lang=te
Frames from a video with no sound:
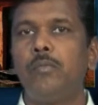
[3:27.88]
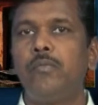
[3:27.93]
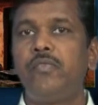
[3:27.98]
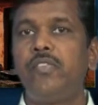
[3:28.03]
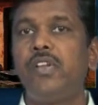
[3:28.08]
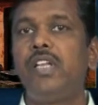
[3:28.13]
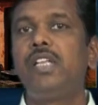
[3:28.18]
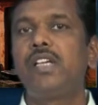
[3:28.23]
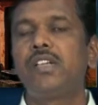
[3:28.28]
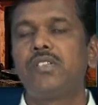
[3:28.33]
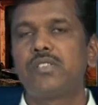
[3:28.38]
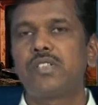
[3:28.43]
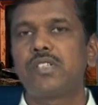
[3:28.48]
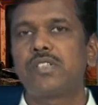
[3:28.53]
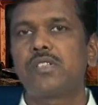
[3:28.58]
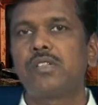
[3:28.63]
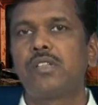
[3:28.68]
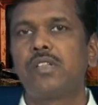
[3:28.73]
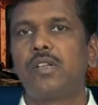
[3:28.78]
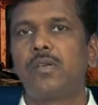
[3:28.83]
ఫీలింగ్
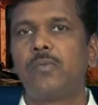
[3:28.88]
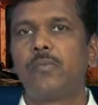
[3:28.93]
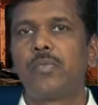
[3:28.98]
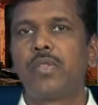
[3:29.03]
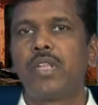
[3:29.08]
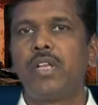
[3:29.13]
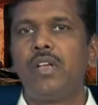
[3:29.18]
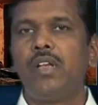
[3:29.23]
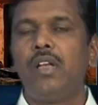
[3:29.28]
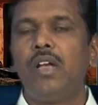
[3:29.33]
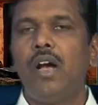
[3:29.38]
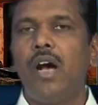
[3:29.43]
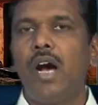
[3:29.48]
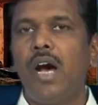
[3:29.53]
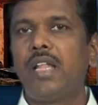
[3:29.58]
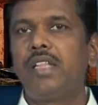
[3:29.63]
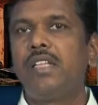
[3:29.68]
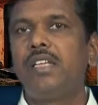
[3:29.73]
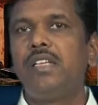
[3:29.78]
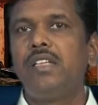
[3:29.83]
వచ్చేస్తుంది
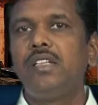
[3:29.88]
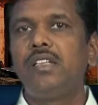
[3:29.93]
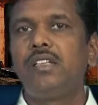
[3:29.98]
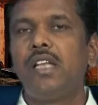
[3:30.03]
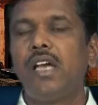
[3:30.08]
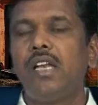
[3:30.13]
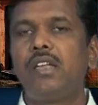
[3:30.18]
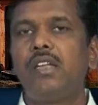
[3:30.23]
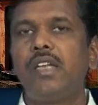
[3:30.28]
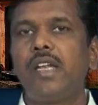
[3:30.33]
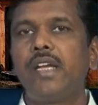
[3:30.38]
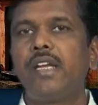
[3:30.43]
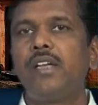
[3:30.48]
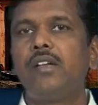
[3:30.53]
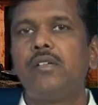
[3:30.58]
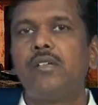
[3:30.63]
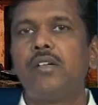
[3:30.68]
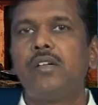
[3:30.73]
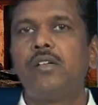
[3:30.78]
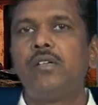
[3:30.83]
అది దాన్ని నెగి
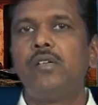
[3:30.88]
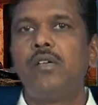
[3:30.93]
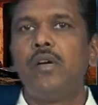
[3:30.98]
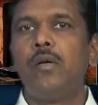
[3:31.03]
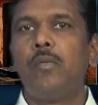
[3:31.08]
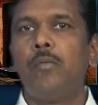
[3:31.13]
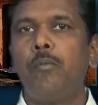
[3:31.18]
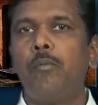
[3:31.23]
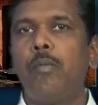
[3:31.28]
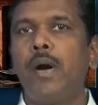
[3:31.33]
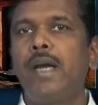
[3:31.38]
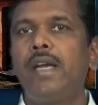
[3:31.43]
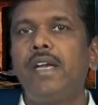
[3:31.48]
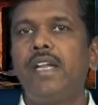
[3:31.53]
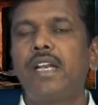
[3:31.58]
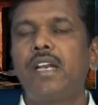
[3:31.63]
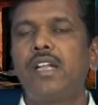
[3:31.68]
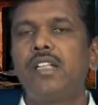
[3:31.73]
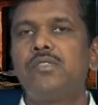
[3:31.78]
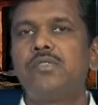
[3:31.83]
మైండ్
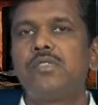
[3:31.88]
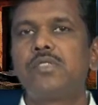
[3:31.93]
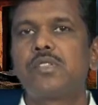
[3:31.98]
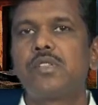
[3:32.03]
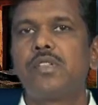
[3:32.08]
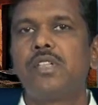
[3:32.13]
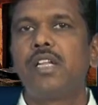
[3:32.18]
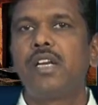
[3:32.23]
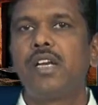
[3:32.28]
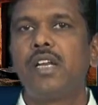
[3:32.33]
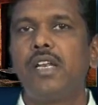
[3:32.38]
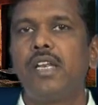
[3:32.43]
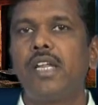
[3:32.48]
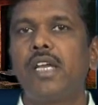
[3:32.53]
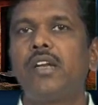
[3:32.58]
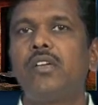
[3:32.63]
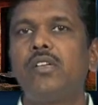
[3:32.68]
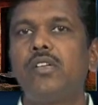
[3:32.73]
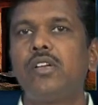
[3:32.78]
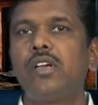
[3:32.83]
ఎట్లా చూస్తుంది అంటే
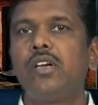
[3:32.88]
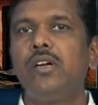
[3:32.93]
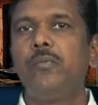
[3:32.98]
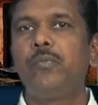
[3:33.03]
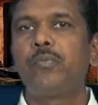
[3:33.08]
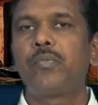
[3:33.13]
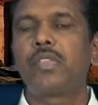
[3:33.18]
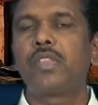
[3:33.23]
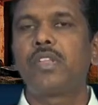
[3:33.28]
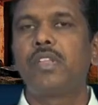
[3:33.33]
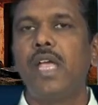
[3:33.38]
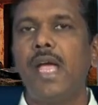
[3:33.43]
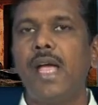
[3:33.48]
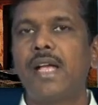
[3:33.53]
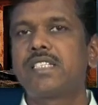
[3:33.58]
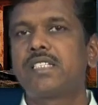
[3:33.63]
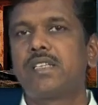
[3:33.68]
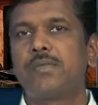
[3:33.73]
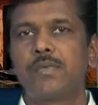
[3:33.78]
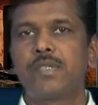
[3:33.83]
నెగిటివ్గా
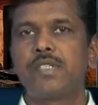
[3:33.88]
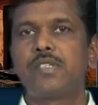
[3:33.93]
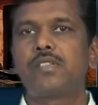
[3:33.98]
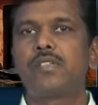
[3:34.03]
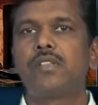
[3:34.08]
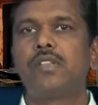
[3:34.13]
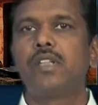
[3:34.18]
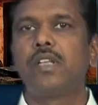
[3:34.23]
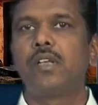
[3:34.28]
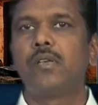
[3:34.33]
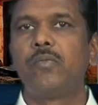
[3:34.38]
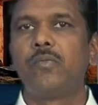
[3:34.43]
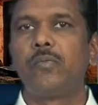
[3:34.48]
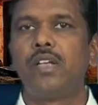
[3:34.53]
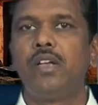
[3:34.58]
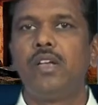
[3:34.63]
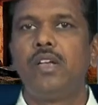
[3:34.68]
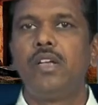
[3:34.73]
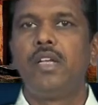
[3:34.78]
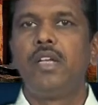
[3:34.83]
యాక్సెప్ట్ చేస్తుంది
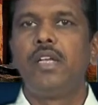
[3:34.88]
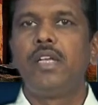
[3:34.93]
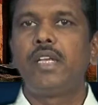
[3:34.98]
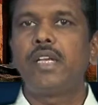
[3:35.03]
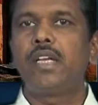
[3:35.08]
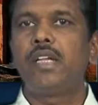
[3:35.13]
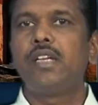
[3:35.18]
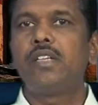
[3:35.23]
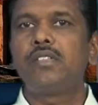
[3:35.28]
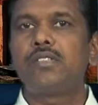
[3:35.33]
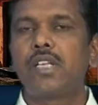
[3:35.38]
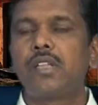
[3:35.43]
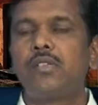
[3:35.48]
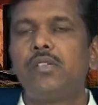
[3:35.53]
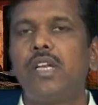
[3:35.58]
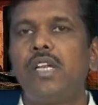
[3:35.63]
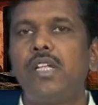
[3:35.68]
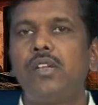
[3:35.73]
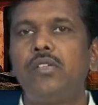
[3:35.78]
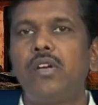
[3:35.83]
ఇక నేను
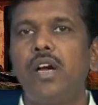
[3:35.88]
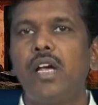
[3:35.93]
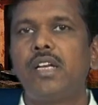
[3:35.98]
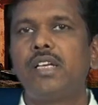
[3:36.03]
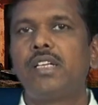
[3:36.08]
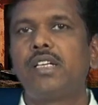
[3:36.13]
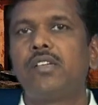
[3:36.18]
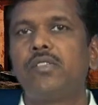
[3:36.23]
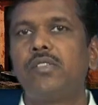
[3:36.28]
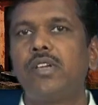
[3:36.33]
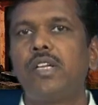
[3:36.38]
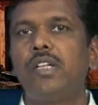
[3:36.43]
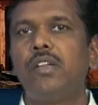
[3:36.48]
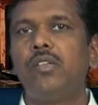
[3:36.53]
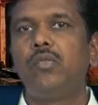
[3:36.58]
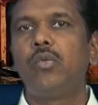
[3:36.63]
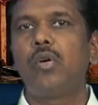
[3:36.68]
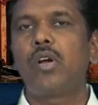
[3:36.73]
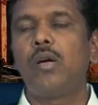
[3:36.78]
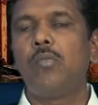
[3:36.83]
చదవలేను అనేటటువంటి
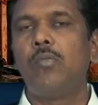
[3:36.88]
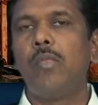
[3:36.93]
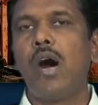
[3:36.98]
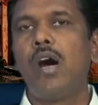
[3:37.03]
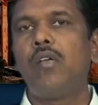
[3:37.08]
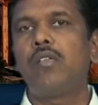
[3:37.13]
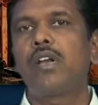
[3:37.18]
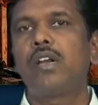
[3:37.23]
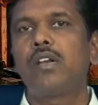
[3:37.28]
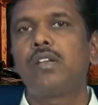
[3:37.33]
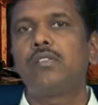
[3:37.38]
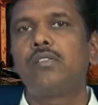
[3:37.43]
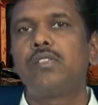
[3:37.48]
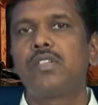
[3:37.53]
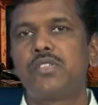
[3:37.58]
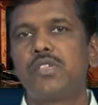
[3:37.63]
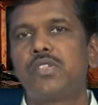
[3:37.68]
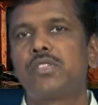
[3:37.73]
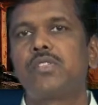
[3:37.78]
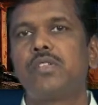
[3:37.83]
ఒక భావన
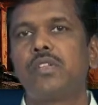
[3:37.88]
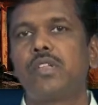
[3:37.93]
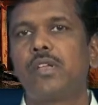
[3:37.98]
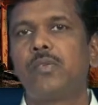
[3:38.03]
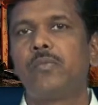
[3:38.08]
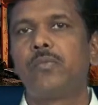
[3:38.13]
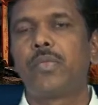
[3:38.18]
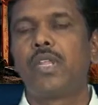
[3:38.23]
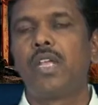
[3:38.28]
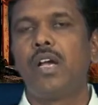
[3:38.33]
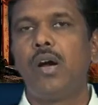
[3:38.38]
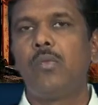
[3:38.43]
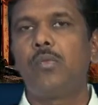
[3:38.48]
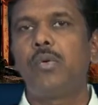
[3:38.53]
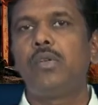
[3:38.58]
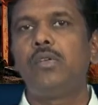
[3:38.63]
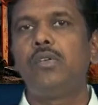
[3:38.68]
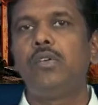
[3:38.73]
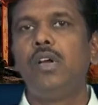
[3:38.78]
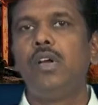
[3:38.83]
వచ్చేస్తుంది అప్పుడు